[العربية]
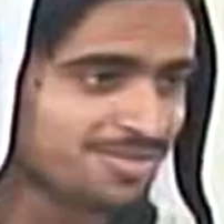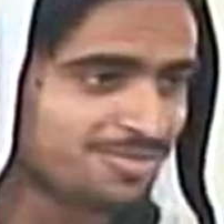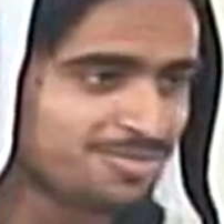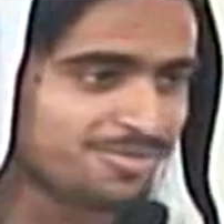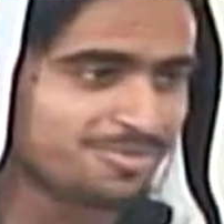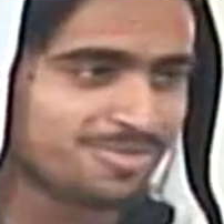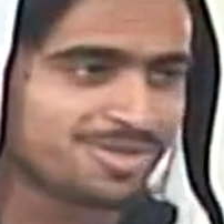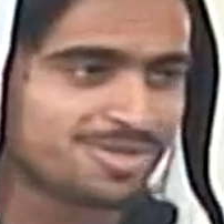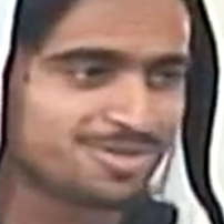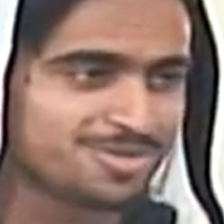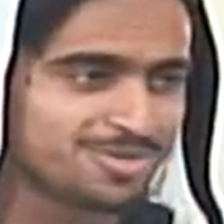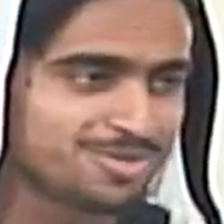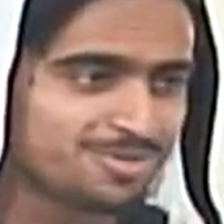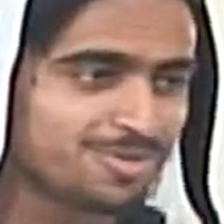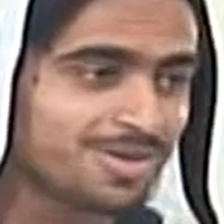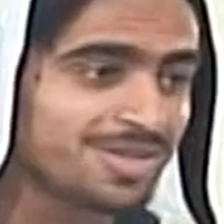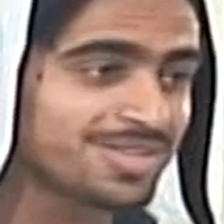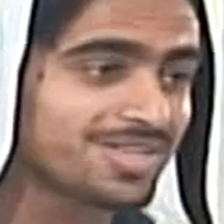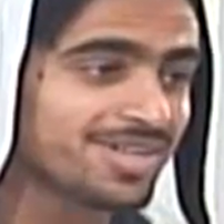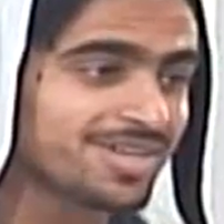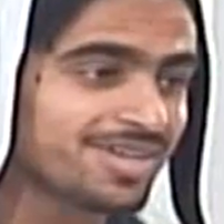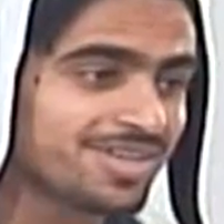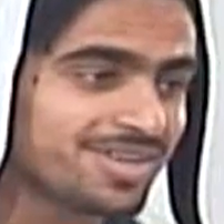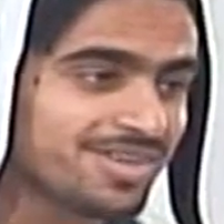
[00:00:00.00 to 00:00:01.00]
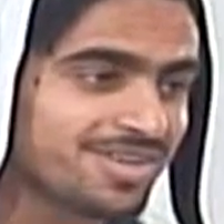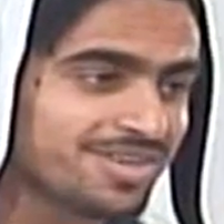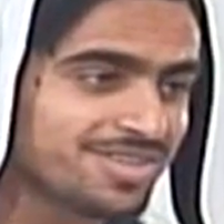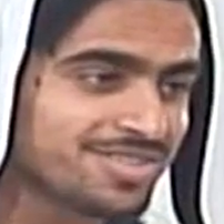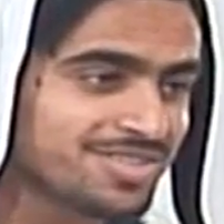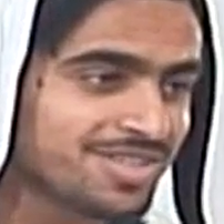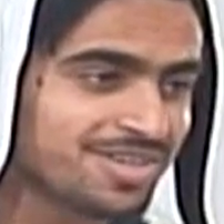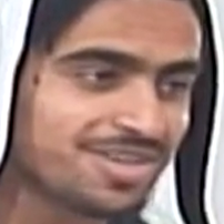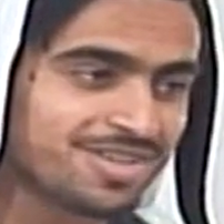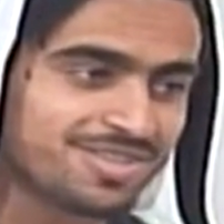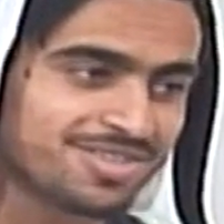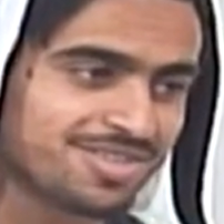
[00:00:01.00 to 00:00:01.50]
والمثل يقول لا تحقرن
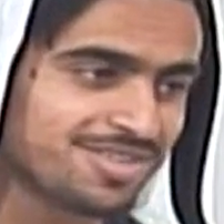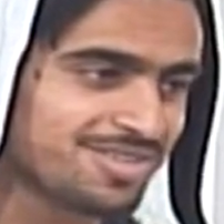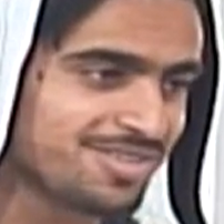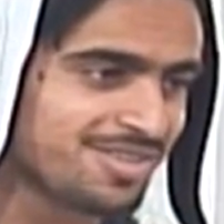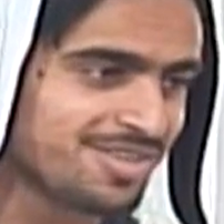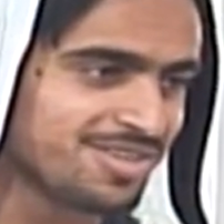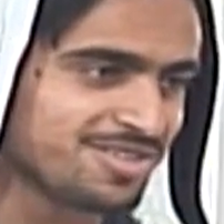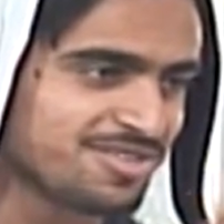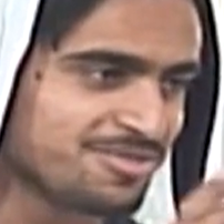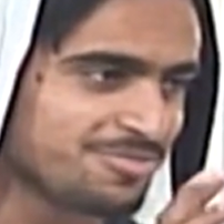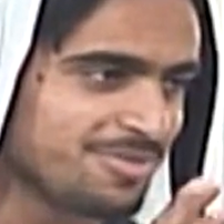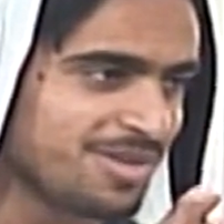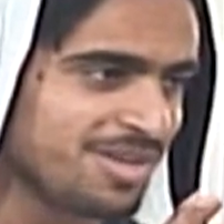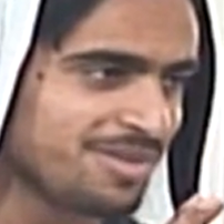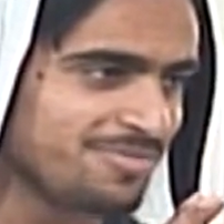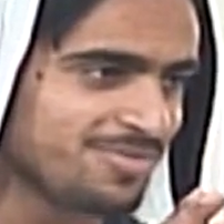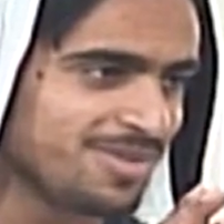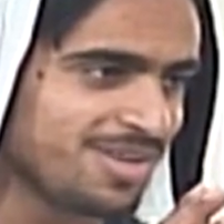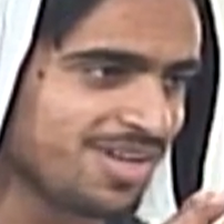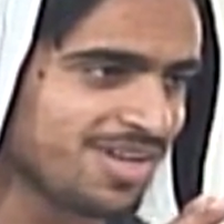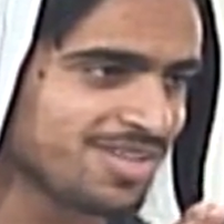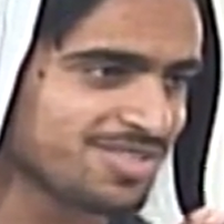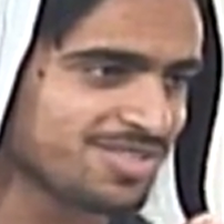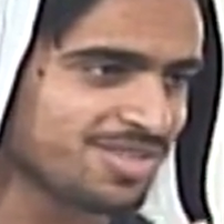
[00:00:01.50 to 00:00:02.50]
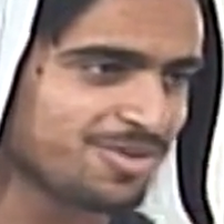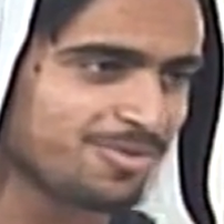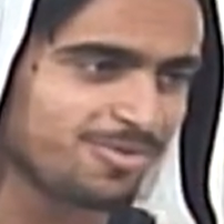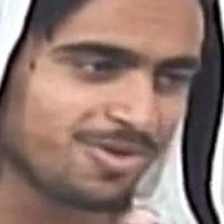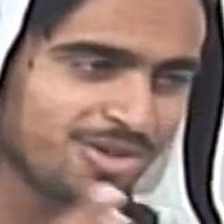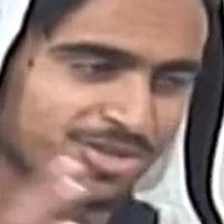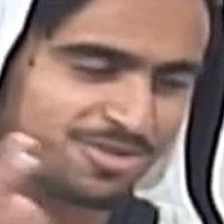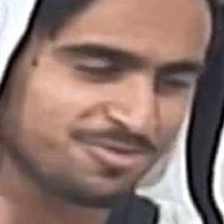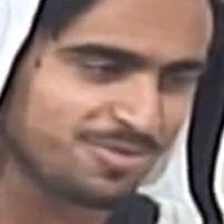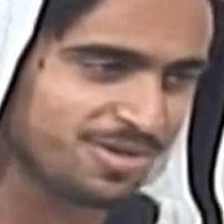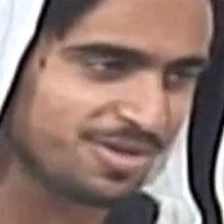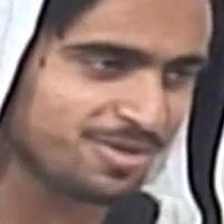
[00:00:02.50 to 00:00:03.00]
صغيرة إن الجبال من الحصى
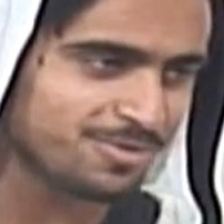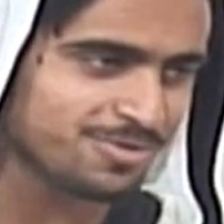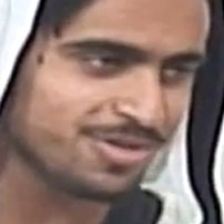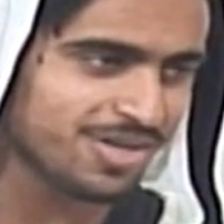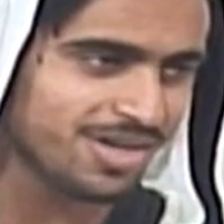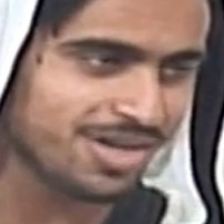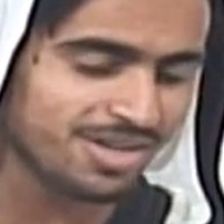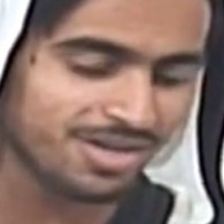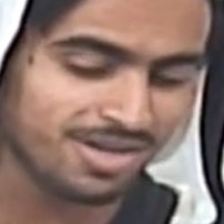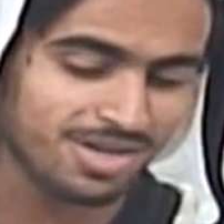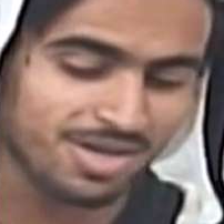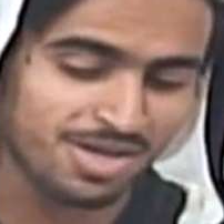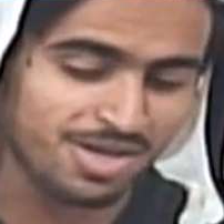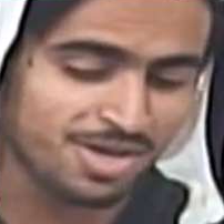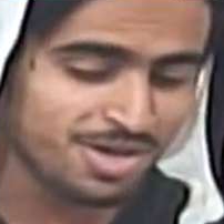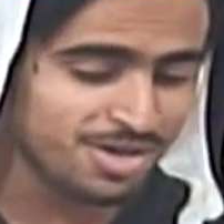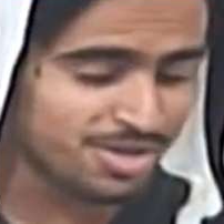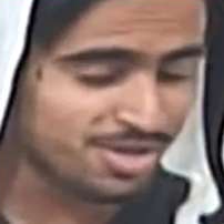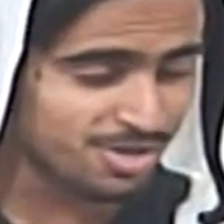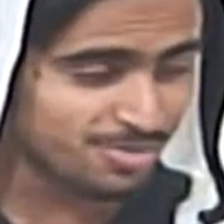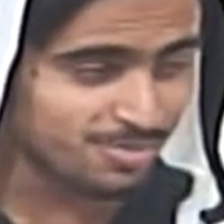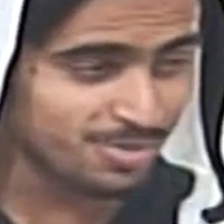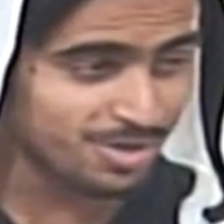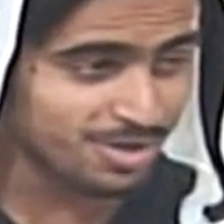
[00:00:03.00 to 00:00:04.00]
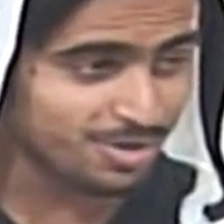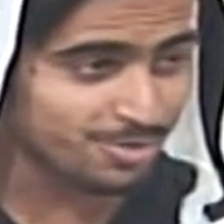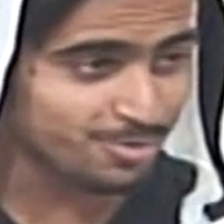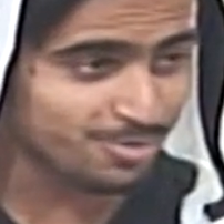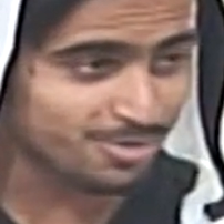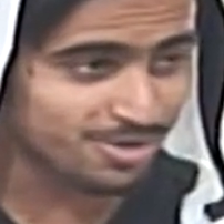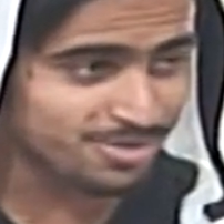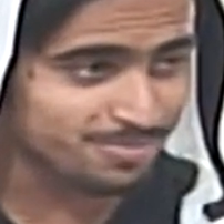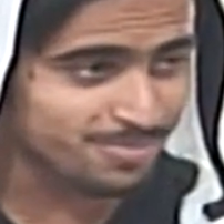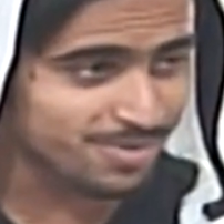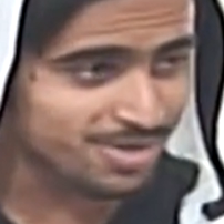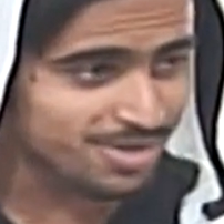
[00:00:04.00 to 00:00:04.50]
والله سبحانه وتعالى يمحق
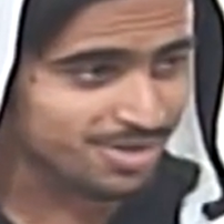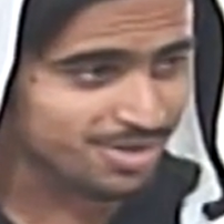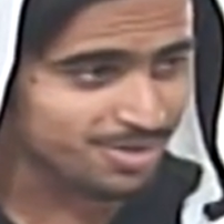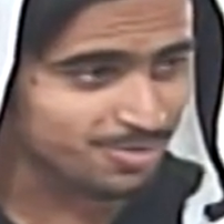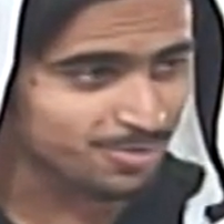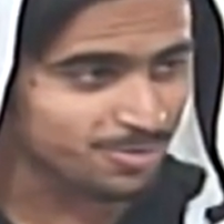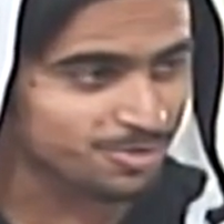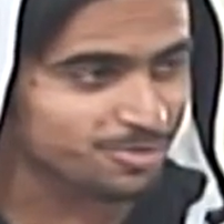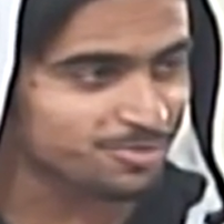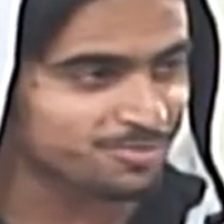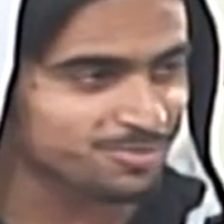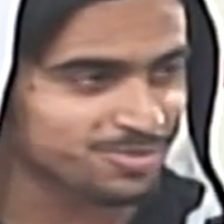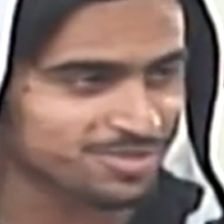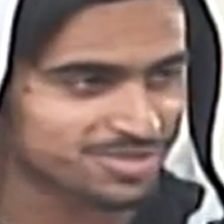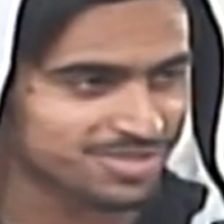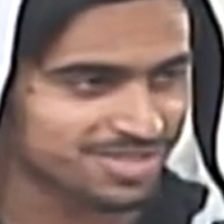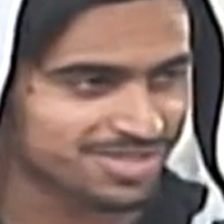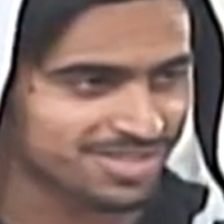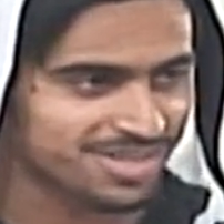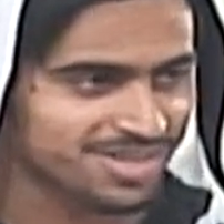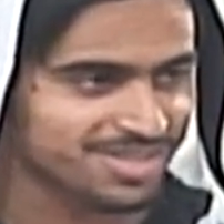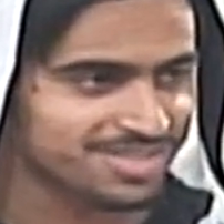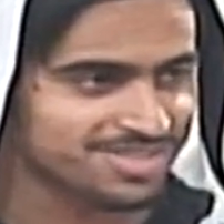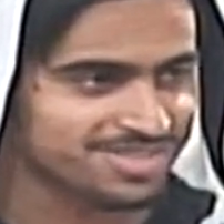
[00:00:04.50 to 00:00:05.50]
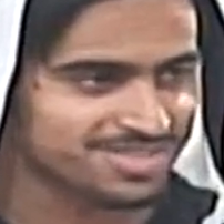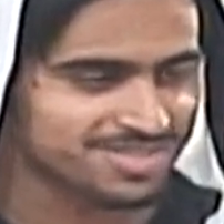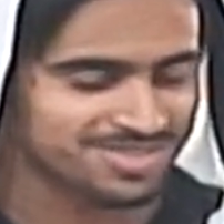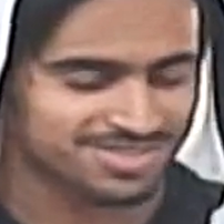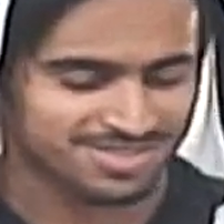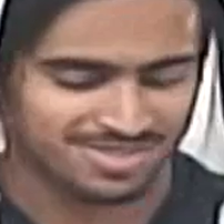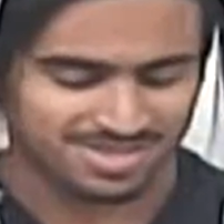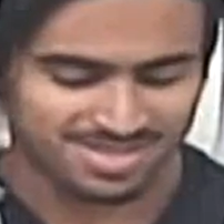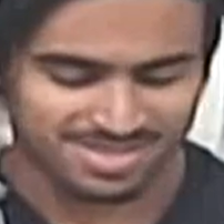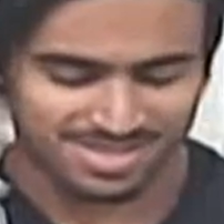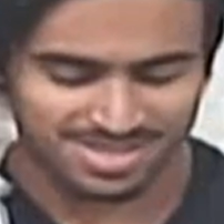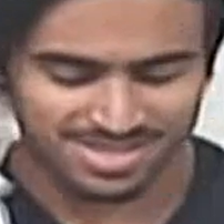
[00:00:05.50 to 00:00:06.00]
الربا ويربي الصدقات
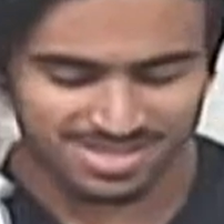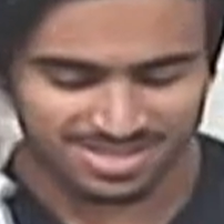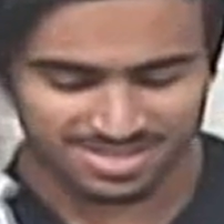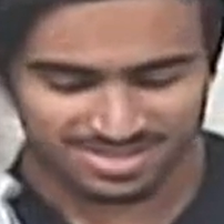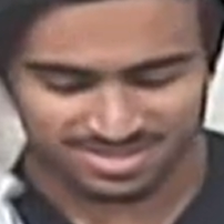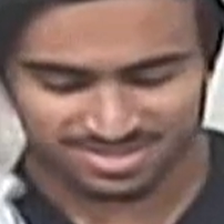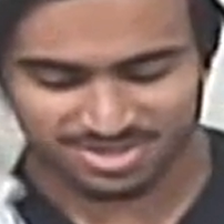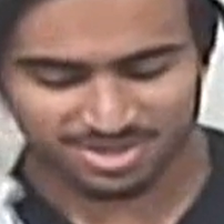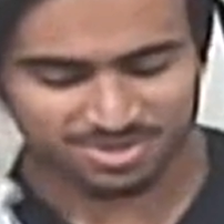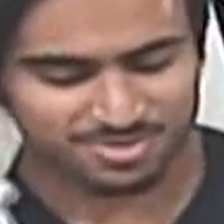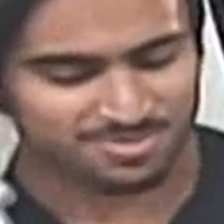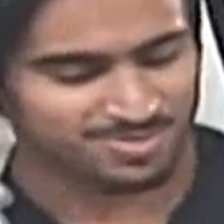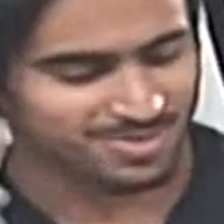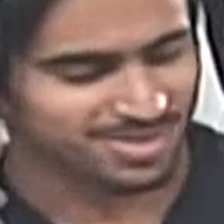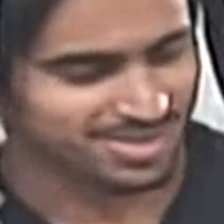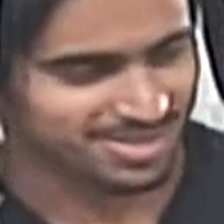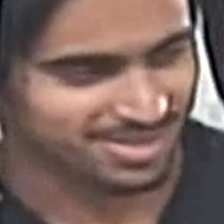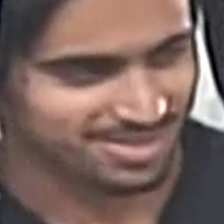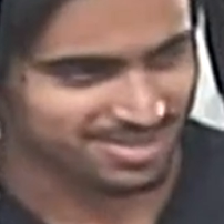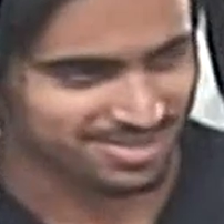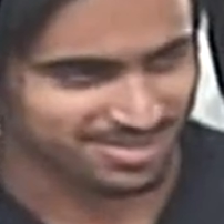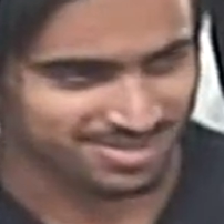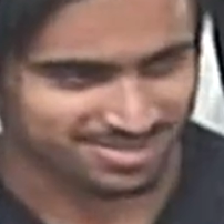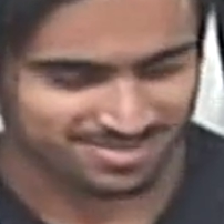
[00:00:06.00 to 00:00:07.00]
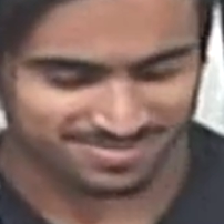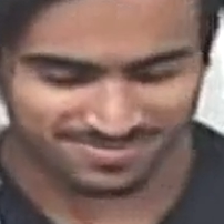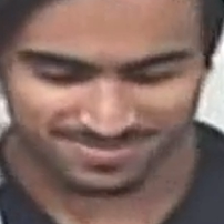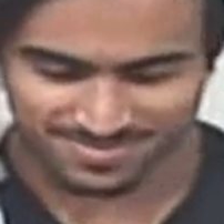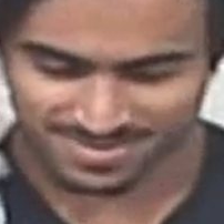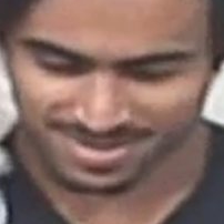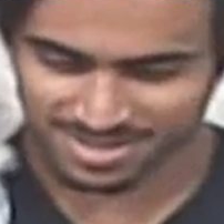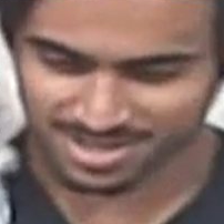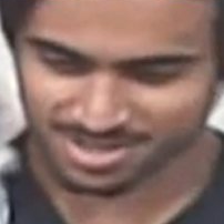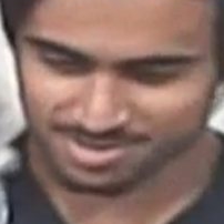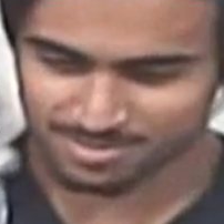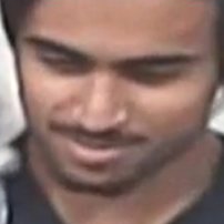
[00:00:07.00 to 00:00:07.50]
جزاكم الله خير الله